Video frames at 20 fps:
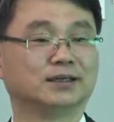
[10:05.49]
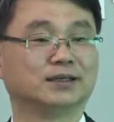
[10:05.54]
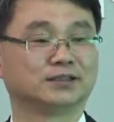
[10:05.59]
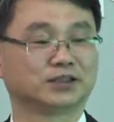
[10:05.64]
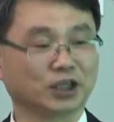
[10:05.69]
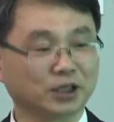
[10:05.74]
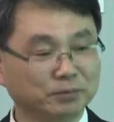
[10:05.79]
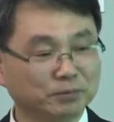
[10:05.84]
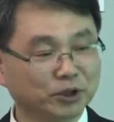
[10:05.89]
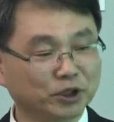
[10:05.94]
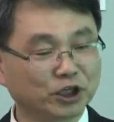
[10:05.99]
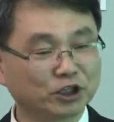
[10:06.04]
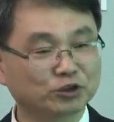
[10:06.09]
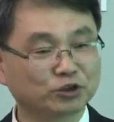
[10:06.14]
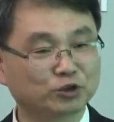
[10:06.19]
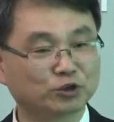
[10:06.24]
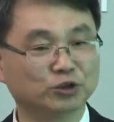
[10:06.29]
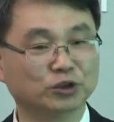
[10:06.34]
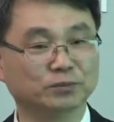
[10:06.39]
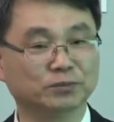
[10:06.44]

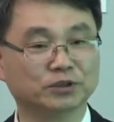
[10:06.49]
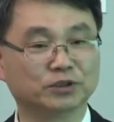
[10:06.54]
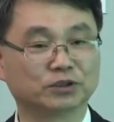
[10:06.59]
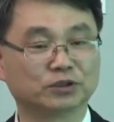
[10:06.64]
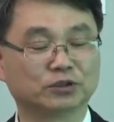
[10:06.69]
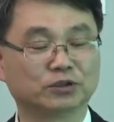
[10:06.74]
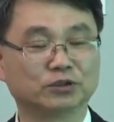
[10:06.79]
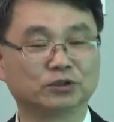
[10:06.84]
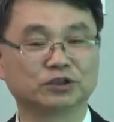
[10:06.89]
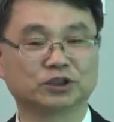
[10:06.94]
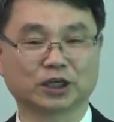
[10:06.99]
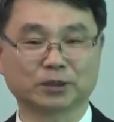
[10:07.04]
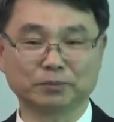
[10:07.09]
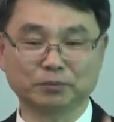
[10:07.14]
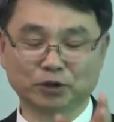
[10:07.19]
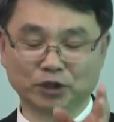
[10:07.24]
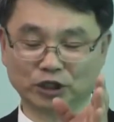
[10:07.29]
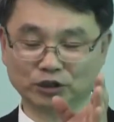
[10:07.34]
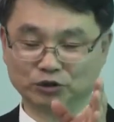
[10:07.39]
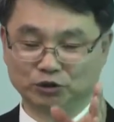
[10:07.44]
생명의 주님이시고
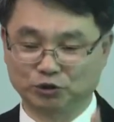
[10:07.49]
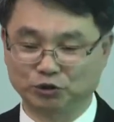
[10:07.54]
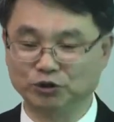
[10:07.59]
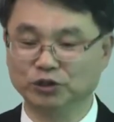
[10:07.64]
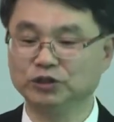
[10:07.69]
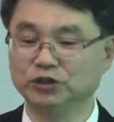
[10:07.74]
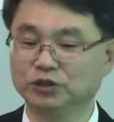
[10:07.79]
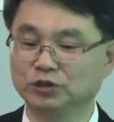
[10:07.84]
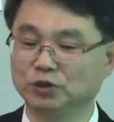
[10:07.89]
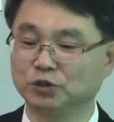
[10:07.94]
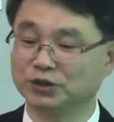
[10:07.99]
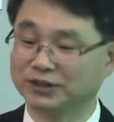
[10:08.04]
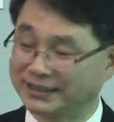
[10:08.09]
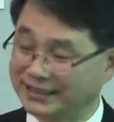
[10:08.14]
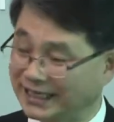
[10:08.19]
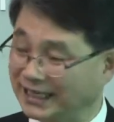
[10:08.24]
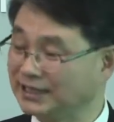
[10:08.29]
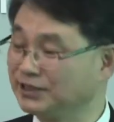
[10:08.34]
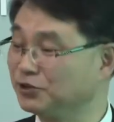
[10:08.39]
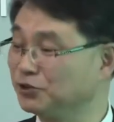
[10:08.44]
생명의 주인이고
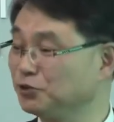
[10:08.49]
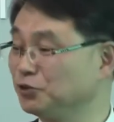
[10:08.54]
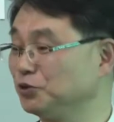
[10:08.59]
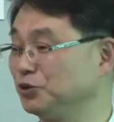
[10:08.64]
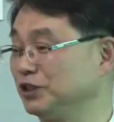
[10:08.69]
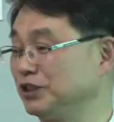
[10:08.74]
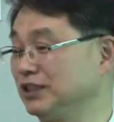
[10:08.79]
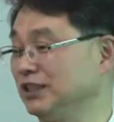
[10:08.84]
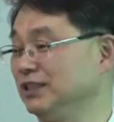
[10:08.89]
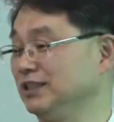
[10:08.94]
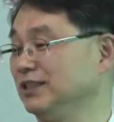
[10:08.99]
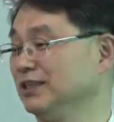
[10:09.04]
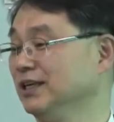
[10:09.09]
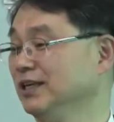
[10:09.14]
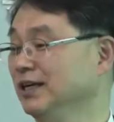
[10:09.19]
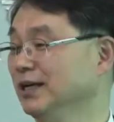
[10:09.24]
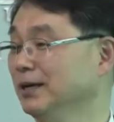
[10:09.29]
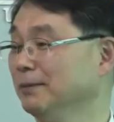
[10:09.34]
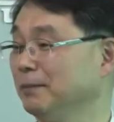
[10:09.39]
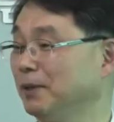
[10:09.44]
창조주이신
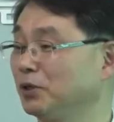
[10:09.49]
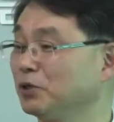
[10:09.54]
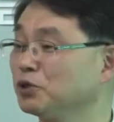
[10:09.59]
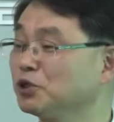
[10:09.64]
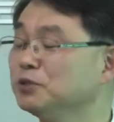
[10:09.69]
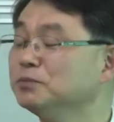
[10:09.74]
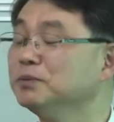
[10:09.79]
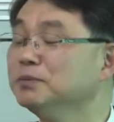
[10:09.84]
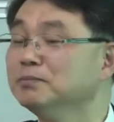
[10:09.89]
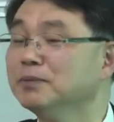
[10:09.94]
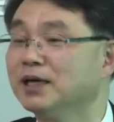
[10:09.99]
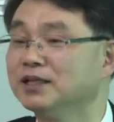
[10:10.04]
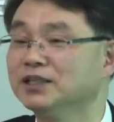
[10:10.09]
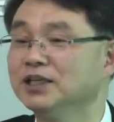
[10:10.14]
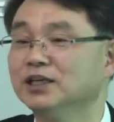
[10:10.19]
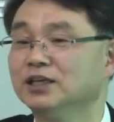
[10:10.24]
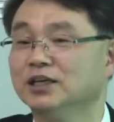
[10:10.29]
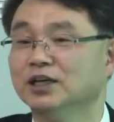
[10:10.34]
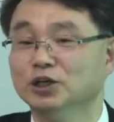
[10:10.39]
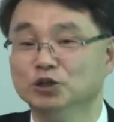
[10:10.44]
바로
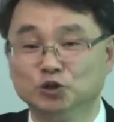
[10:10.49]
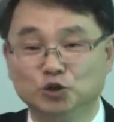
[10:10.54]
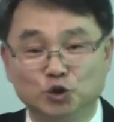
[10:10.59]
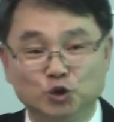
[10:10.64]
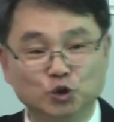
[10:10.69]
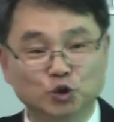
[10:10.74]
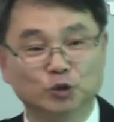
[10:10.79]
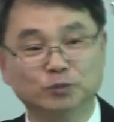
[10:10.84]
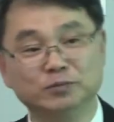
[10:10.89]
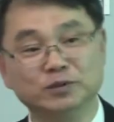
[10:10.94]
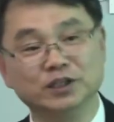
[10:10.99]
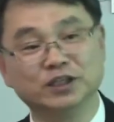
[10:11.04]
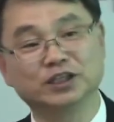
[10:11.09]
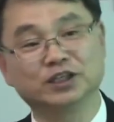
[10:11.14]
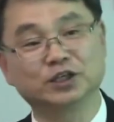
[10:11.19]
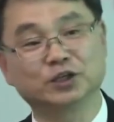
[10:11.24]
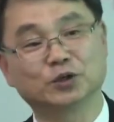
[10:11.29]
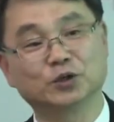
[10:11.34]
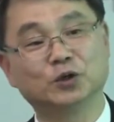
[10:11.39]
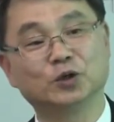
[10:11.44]
그분만이 죽음을
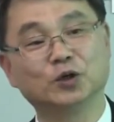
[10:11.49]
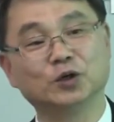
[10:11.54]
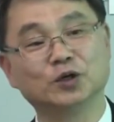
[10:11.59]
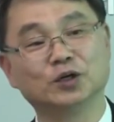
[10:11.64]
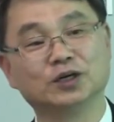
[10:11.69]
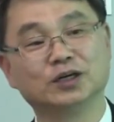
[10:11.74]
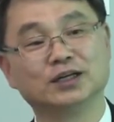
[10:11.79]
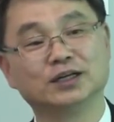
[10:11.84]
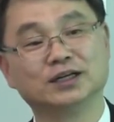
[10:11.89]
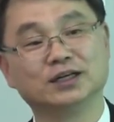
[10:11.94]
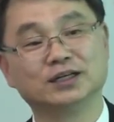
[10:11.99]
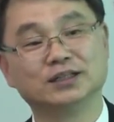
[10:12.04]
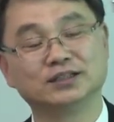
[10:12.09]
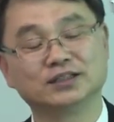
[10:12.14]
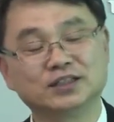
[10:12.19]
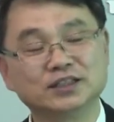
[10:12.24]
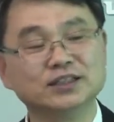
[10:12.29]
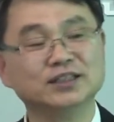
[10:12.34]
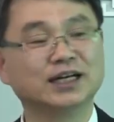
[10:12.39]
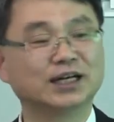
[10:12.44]
이기고
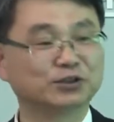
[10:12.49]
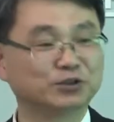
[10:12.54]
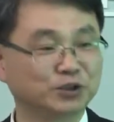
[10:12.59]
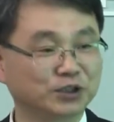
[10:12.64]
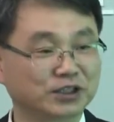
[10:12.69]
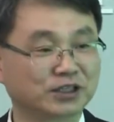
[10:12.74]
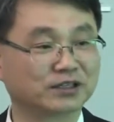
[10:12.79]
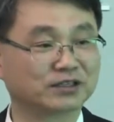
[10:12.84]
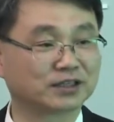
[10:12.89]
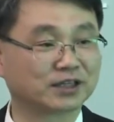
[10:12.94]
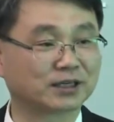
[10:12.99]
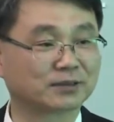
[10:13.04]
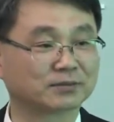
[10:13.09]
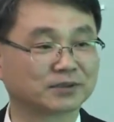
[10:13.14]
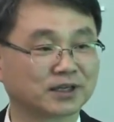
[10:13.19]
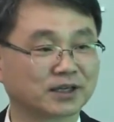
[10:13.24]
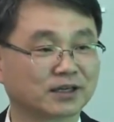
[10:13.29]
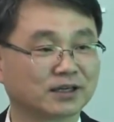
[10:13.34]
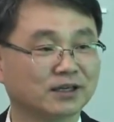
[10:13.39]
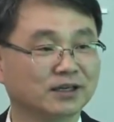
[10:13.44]
승리할 수 있기
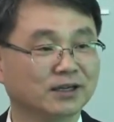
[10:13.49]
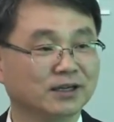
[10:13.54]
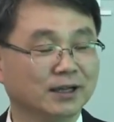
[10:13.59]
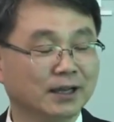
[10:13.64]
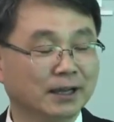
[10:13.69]
때문에